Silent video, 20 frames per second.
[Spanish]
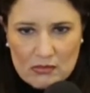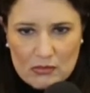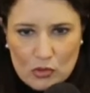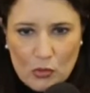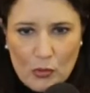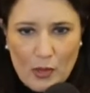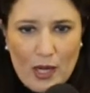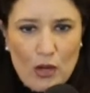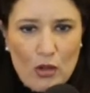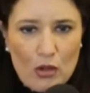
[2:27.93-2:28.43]

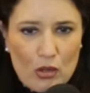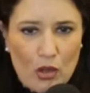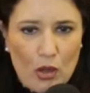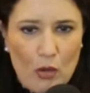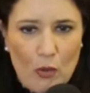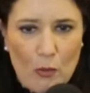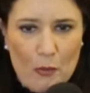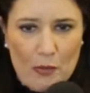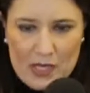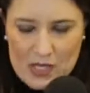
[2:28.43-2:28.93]
tu valor
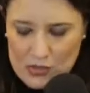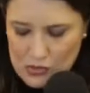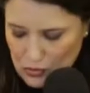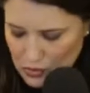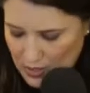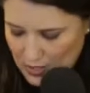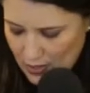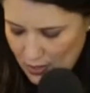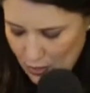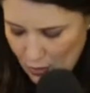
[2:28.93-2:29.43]
como
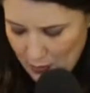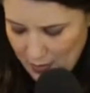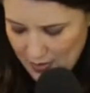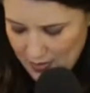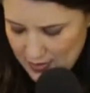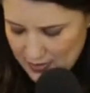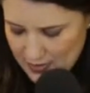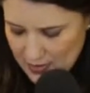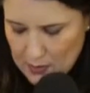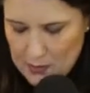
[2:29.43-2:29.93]
persona. Lo va a
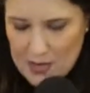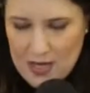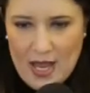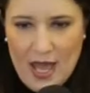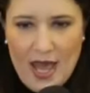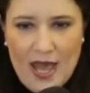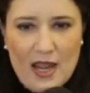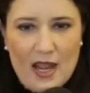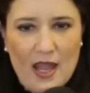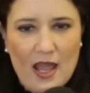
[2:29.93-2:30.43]

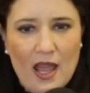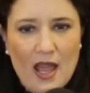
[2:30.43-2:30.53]
determinar